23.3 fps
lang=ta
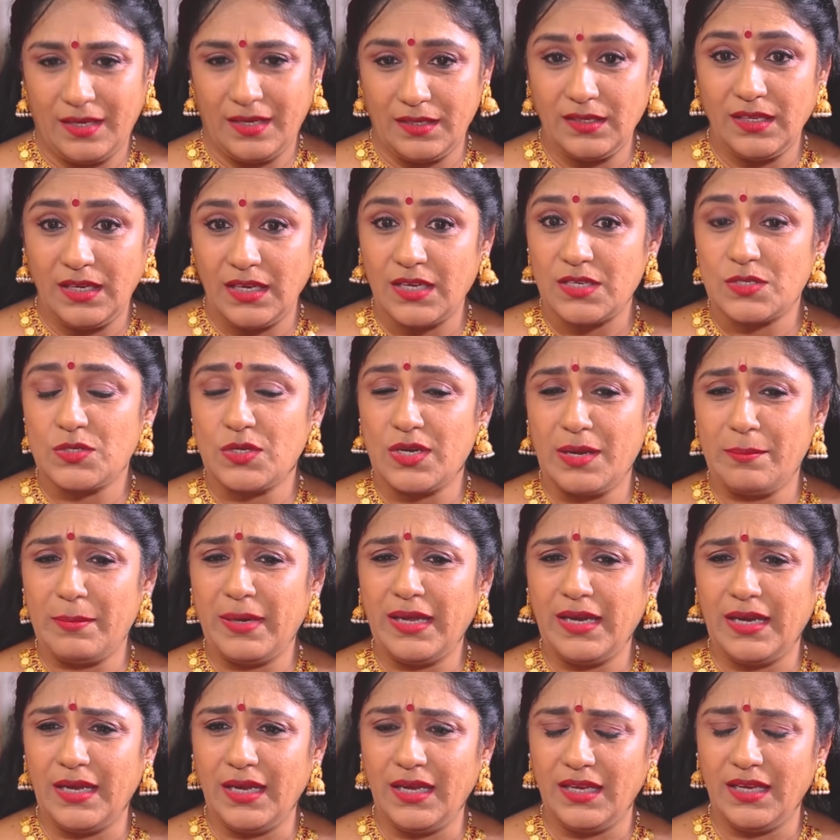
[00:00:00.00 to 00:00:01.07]
இது நீங்கள் சொன்ன
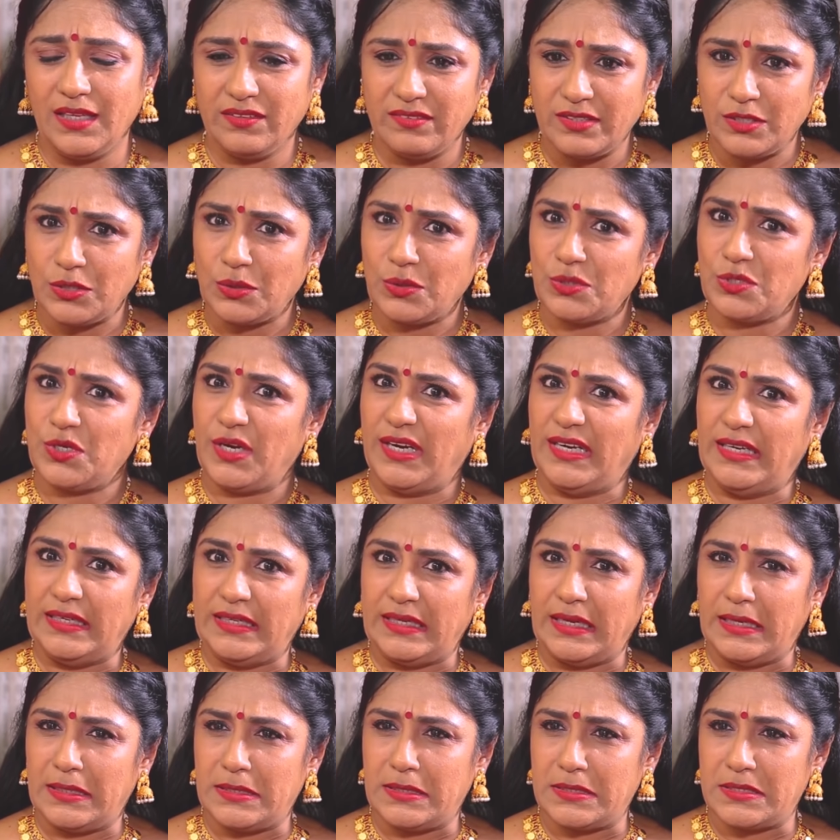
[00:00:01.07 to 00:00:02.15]
மாதிரி இது வந்து கொஞ்சம்
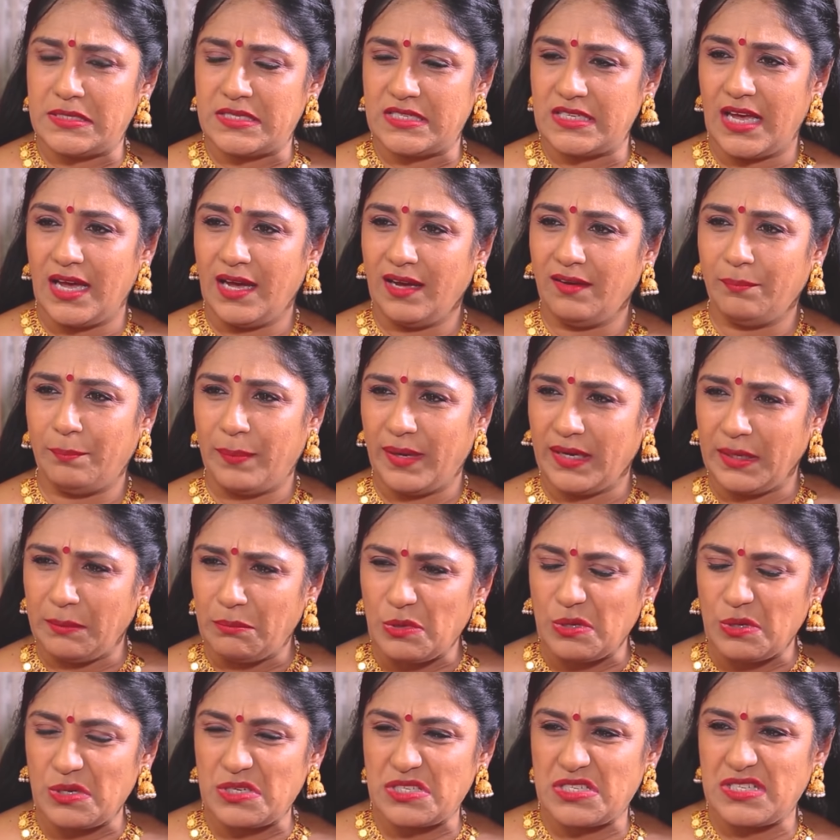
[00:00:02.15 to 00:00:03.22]
இன்டென்ஸாக
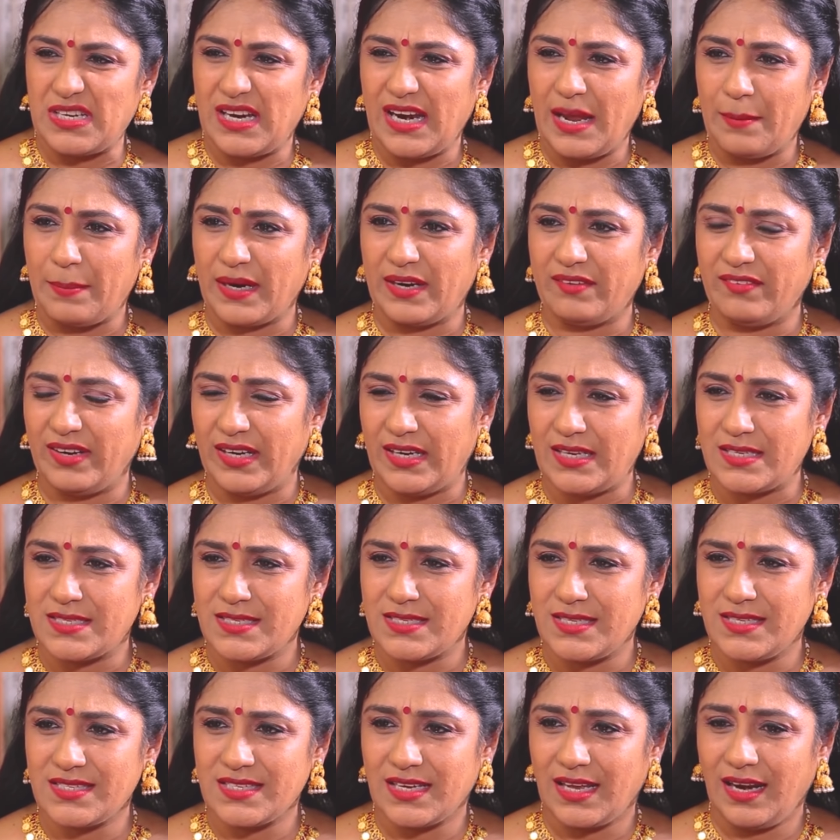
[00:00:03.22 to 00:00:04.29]
இமோஷ்னலாக பண்ண வேண்டிய
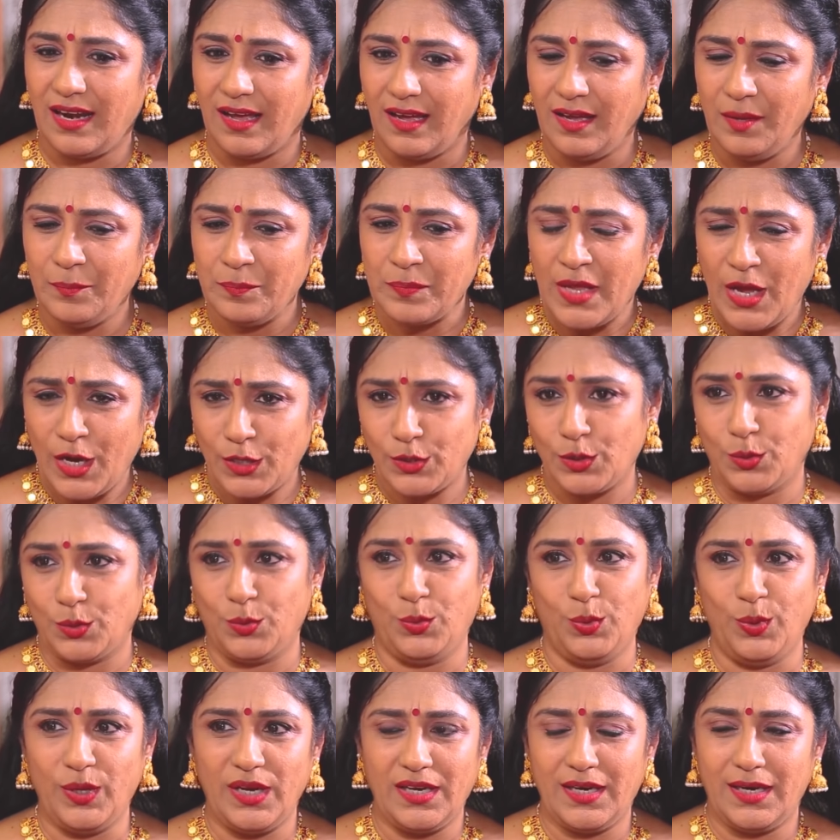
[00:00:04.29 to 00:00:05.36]
சீன்ஸுக்கெலாம் இந்த
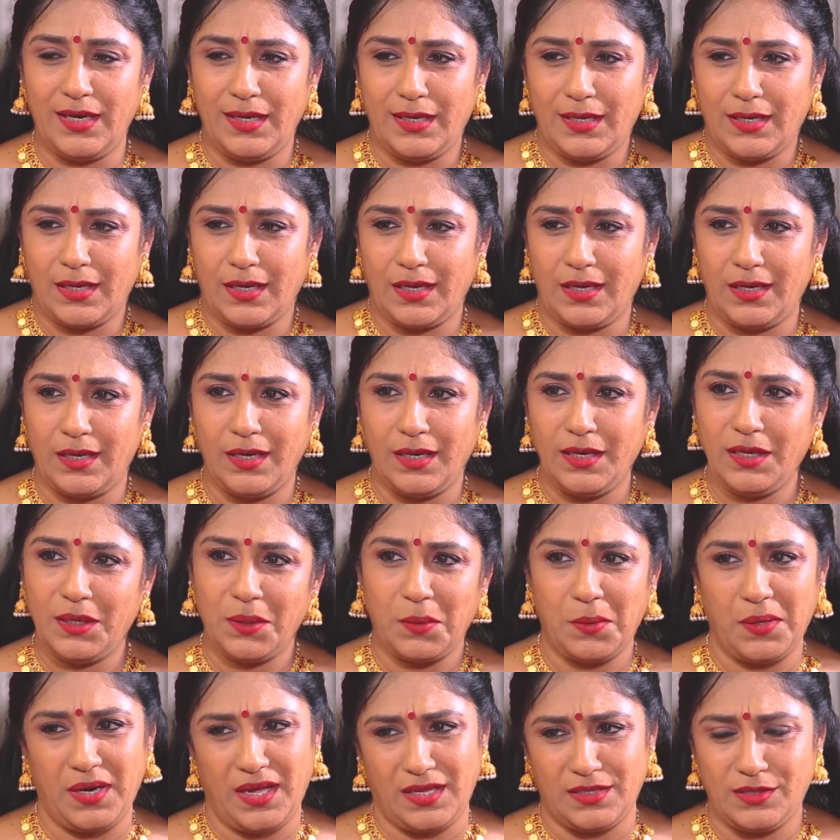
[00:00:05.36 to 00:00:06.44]
கூட நடிக்கிற
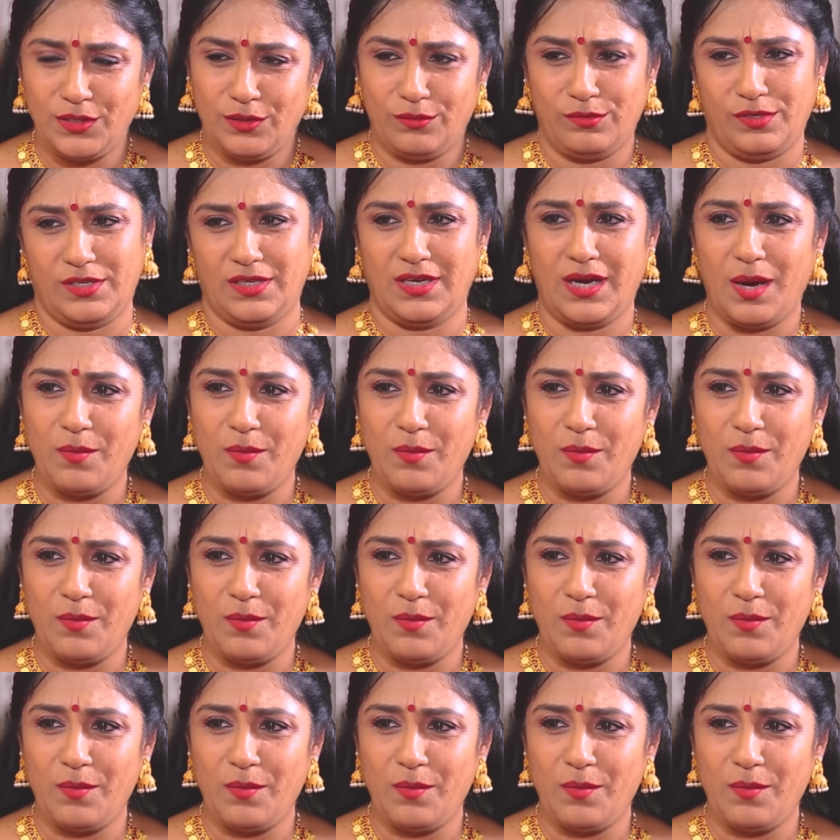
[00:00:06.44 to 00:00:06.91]
நடிகரோட அந்த ஒரு